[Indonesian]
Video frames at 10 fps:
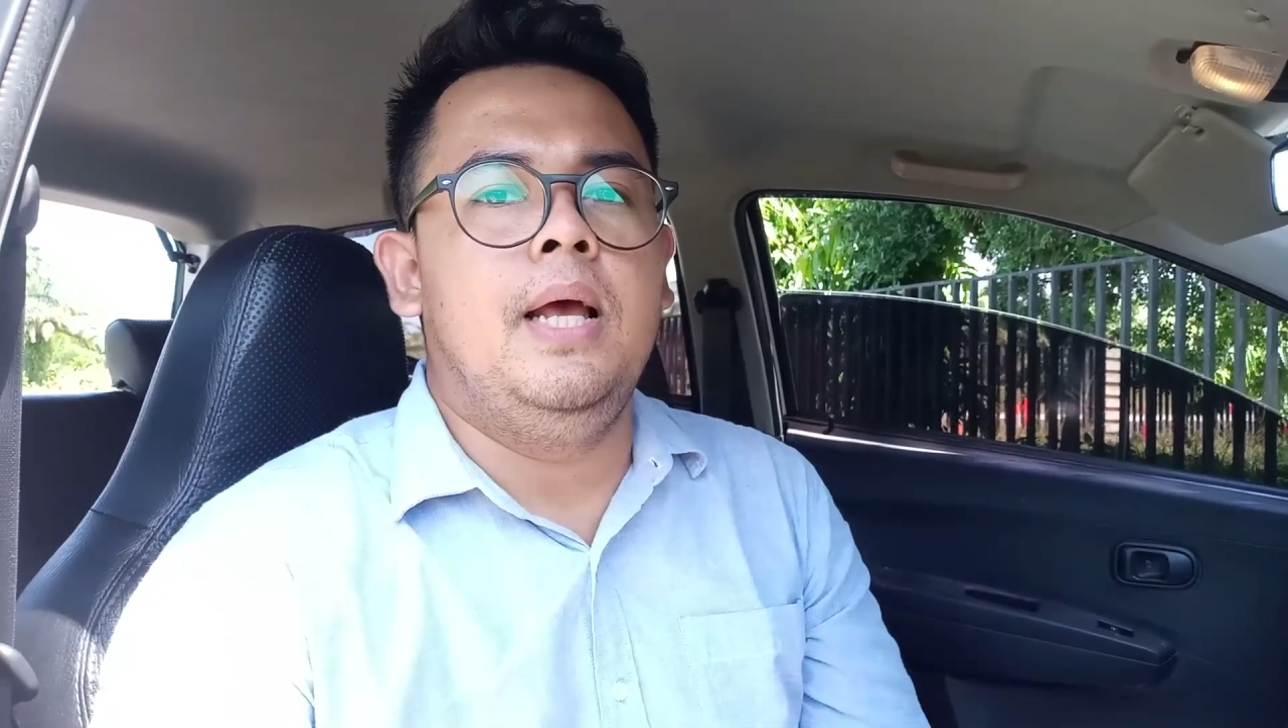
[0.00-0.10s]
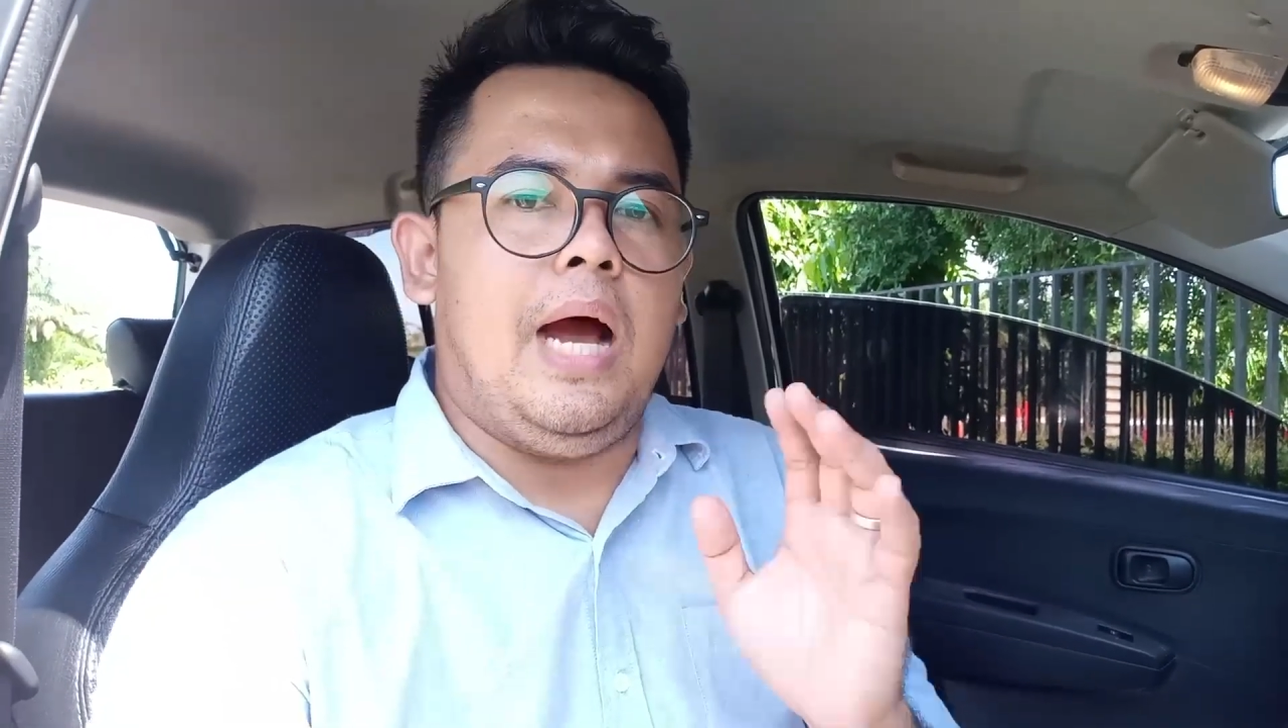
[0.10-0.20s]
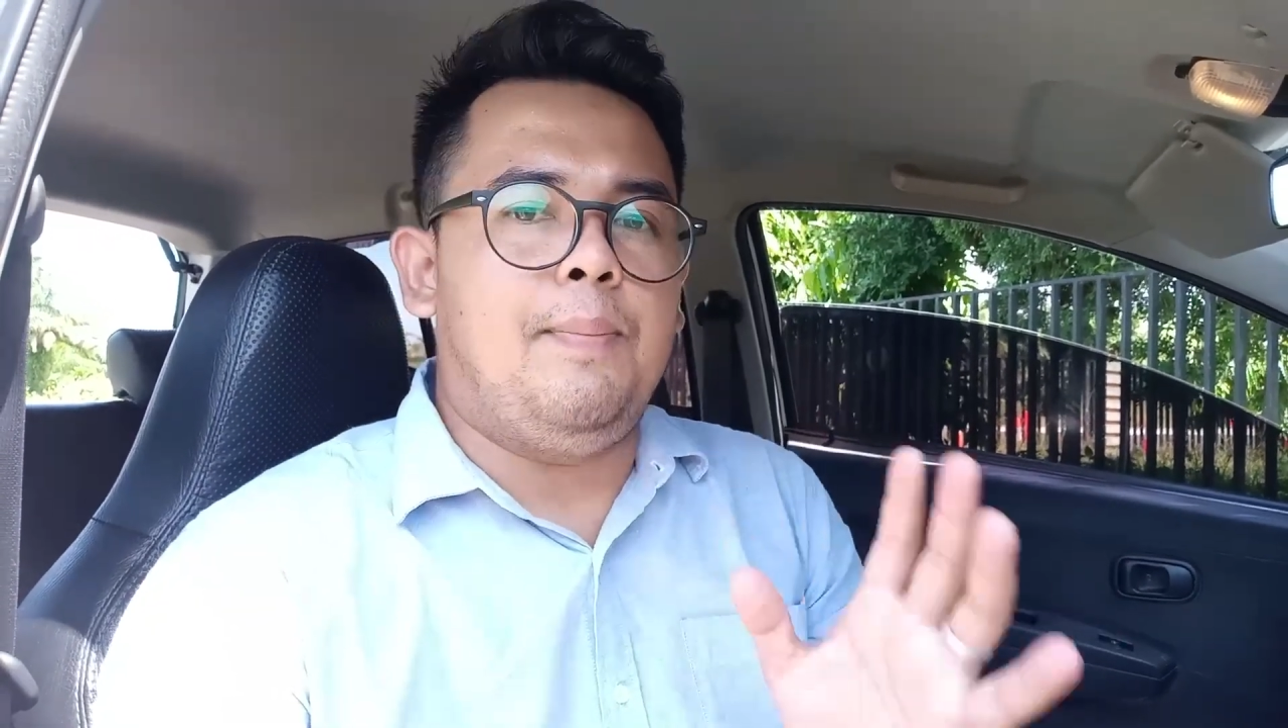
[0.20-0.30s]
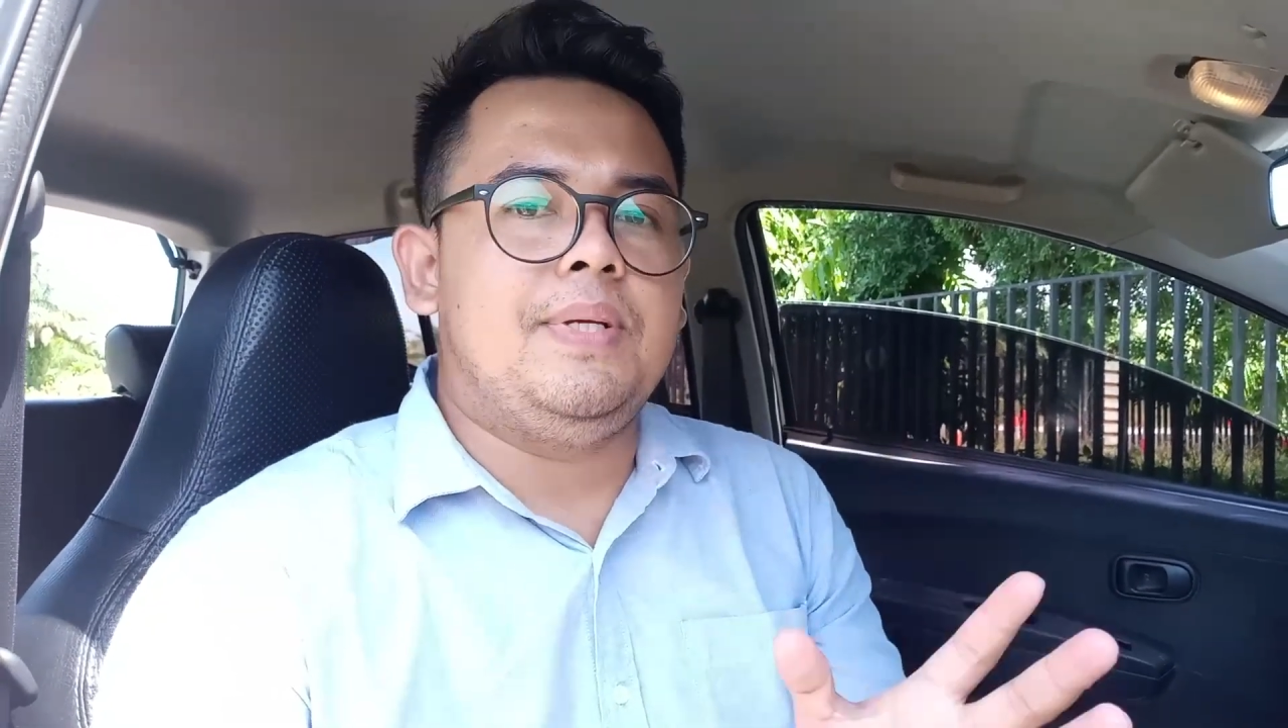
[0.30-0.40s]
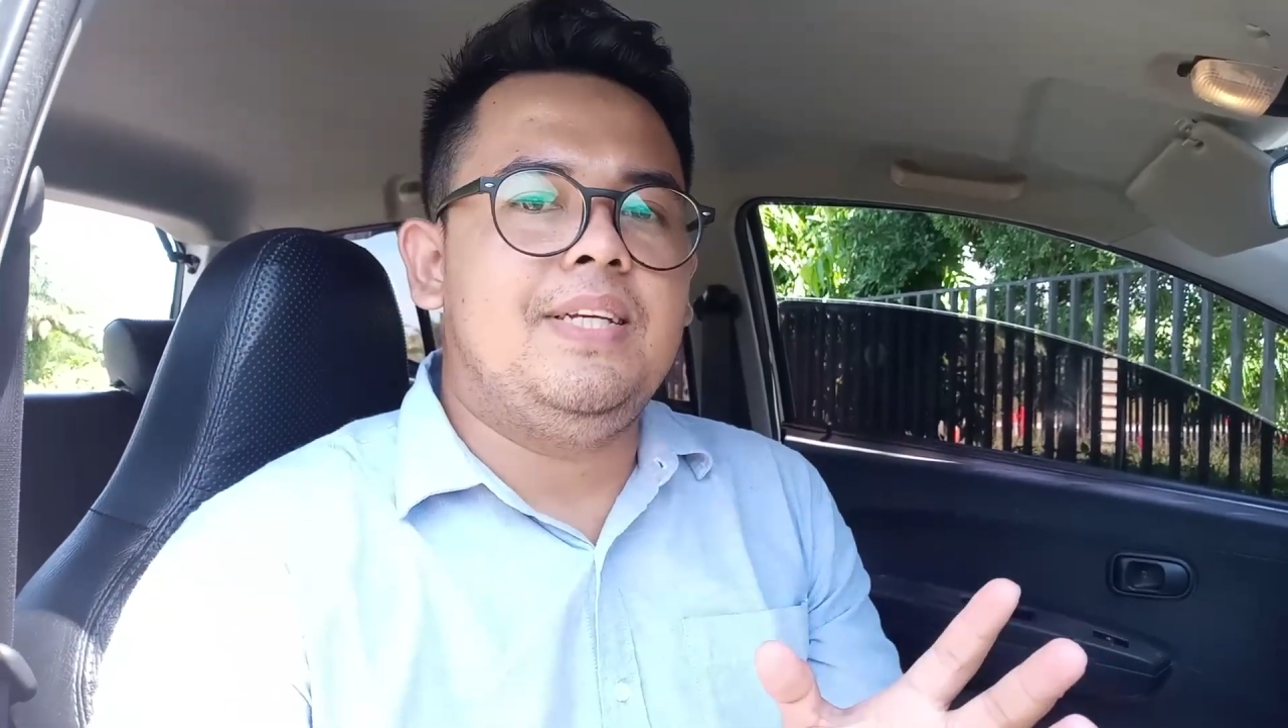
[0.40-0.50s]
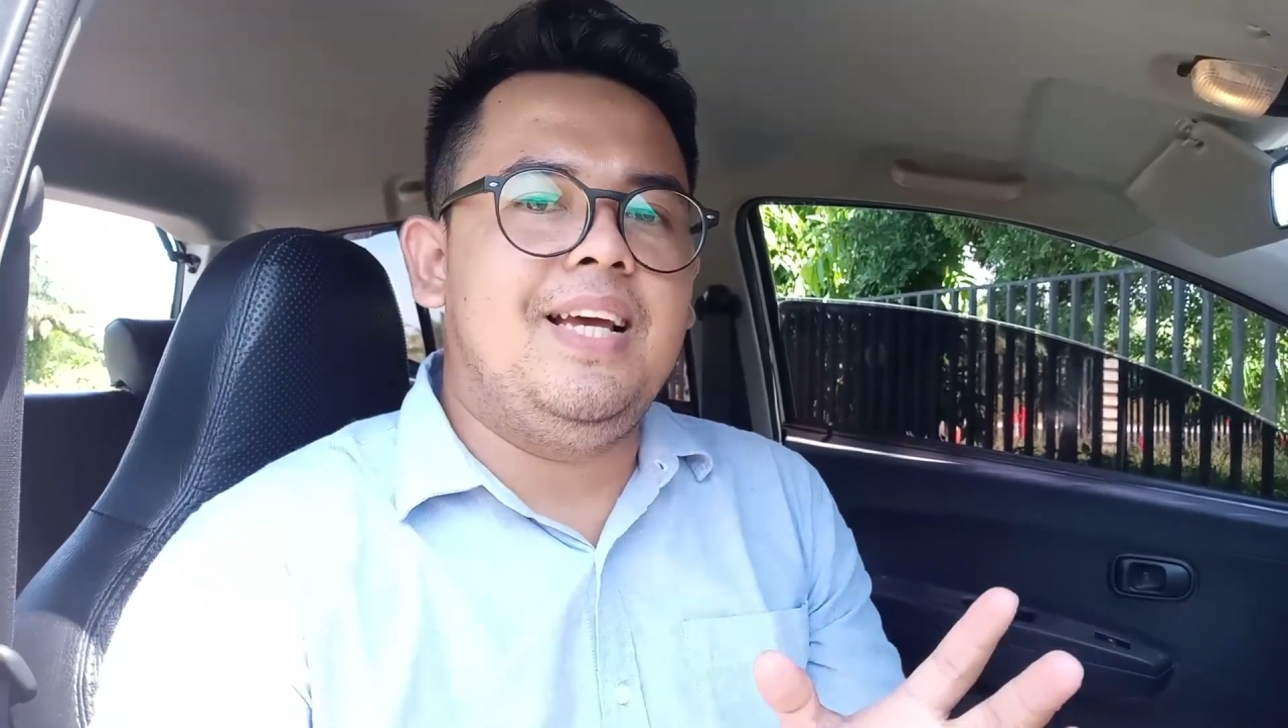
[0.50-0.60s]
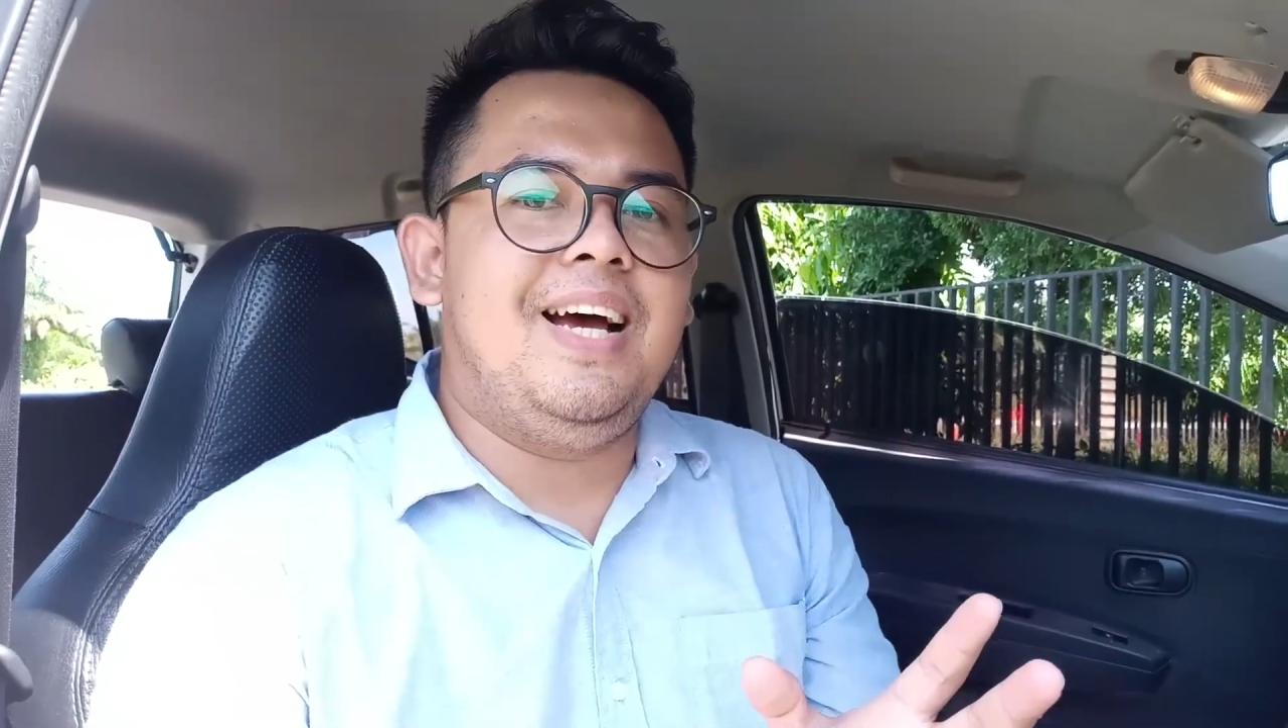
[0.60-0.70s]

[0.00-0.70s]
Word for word: apa saja